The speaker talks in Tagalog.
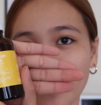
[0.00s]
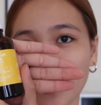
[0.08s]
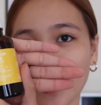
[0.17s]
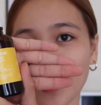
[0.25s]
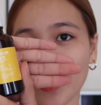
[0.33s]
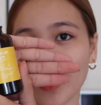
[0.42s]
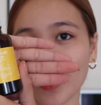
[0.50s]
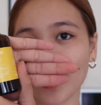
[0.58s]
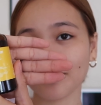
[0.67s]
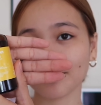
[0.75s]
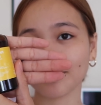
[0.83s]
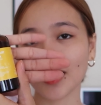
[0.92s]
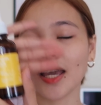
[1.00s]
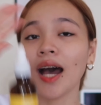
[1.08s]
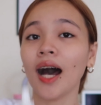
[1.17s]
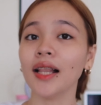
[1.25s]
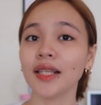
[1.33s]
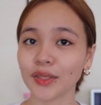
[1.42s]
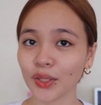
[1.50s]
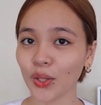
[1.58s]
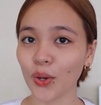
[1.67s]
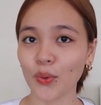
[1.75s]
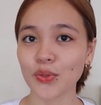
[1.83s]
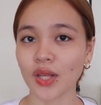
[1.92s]
Serum. A little
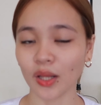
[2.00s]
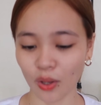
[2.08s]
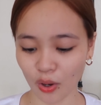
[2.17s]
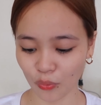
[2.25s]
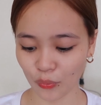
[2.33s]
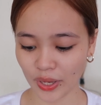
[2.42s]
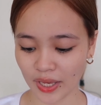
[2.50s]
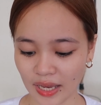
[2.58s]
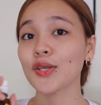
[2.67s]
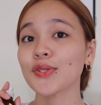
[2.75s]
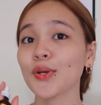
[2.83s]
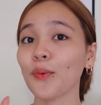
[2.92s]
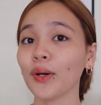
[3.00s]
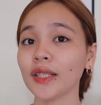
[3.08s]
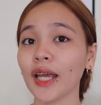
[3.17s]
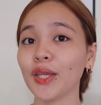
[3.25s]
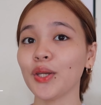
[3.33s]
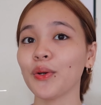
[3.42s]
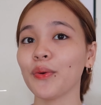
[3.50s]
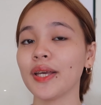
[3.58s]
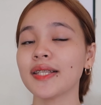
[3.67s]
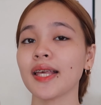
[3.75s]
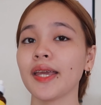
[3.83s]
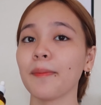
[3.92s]
goes a long way. So what I do
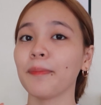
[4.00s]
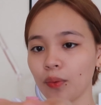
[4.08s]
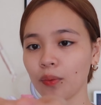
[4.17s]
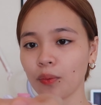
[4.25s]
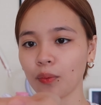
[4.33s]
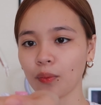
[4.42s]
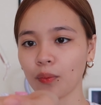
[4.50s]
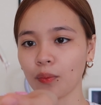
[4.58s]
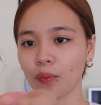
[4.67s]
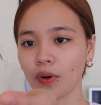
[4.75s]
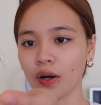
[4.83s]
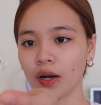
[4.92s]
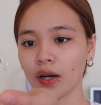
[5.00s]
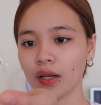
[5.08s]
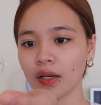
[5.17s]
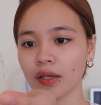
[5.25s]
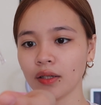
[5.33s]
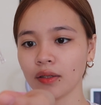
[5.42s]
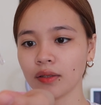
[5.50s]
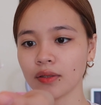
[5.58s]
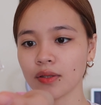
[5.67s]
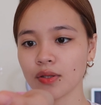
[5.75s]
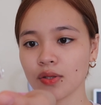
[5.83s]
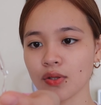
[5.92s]
is I apply three drops on my
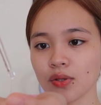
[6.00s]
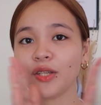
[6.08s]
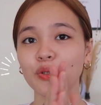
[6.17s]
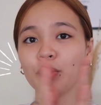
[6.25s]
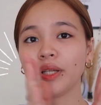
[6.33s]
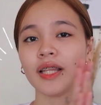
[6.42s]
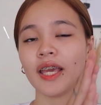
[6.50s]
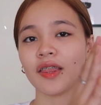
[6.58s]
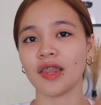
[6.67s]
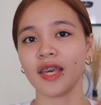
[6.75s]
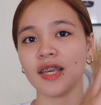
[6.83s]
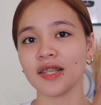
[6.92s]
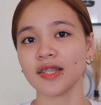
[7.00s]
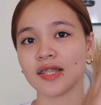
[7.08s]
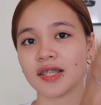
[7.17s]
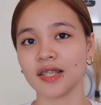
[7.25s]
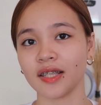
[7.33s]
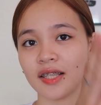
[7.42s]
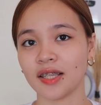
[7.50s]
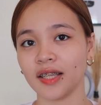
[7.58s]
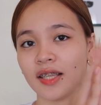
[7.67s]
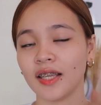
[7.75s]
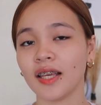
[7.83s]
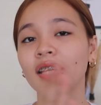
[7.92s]
palm. I do it like this.
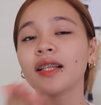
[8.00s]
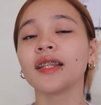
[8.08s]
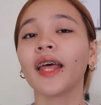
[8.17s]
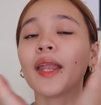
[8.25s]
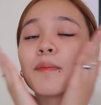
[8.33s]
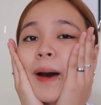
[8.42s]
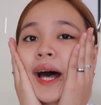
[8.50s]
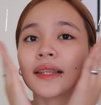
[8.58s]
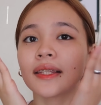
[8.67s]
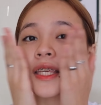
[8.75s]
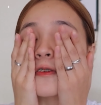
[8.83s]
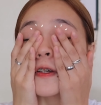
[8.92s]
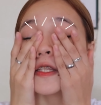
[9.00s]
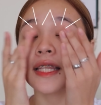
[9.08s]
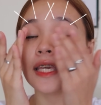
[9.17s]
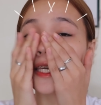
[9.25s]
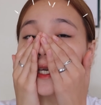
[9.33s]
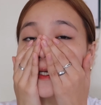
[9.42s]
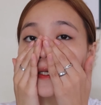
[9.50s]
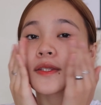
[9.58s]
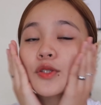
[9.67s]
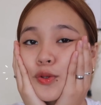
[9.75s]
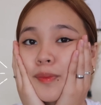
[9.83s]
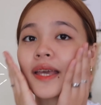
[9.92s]
Then pat evenly
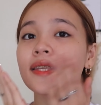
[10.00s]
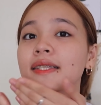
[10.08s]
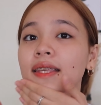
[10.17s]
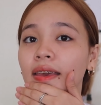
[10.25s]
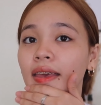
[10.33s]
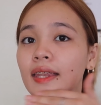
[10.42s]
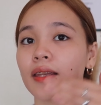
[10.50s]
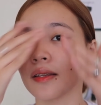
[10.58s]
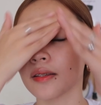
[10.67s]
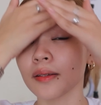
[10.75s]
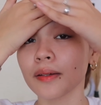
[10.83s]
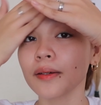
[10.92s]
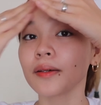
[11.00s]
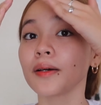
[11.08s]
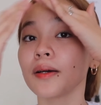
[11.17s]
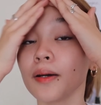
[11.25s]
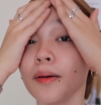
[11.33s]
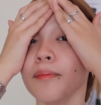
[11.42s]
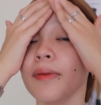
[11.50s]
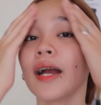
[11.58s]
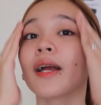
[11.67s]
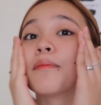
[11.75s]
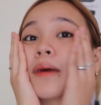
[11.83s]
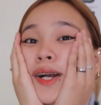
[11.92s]
into my skin
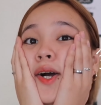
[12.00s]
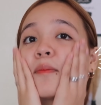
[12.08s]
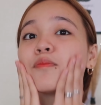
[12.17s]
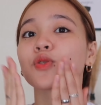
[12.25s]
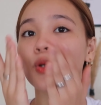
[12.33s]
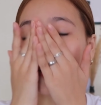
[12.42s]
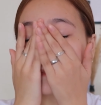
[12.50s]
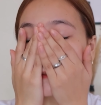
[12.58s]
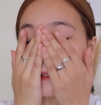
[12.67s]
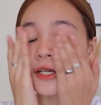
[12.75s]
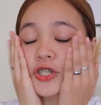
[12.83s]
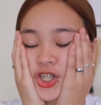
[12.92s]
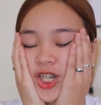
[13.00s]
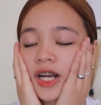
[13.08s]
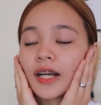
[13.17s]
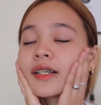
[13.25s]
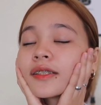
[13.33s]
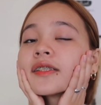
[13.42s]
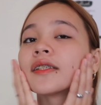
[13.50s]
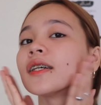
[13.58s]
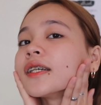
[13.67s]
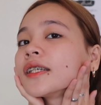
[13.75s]
para mag-absorb lang siya.